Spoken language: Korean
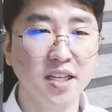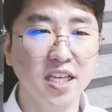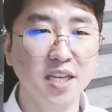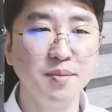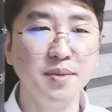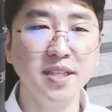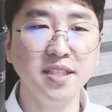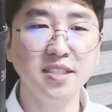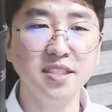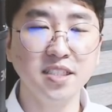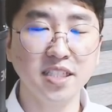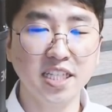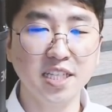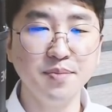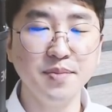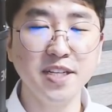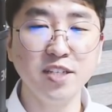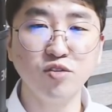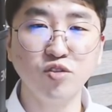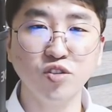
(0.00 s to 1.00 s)
김일,
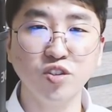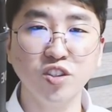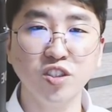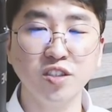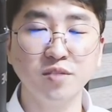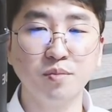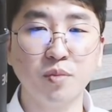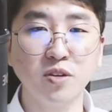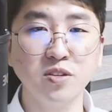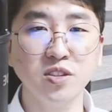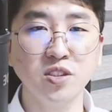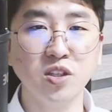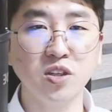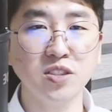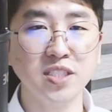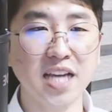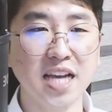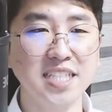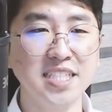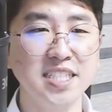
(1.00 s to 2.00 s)
김일주는
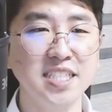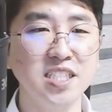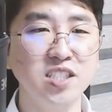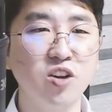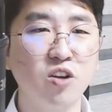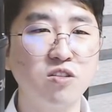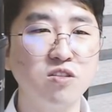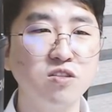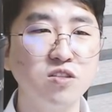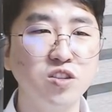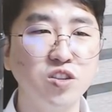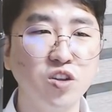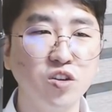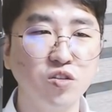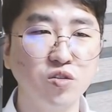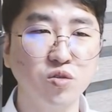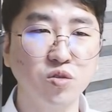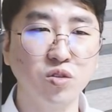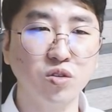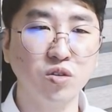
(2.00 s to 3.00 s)
먼저 자신을
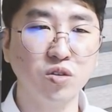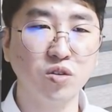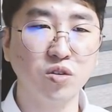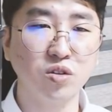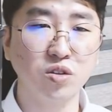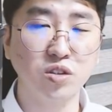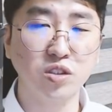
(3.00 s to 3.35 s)
적극적으로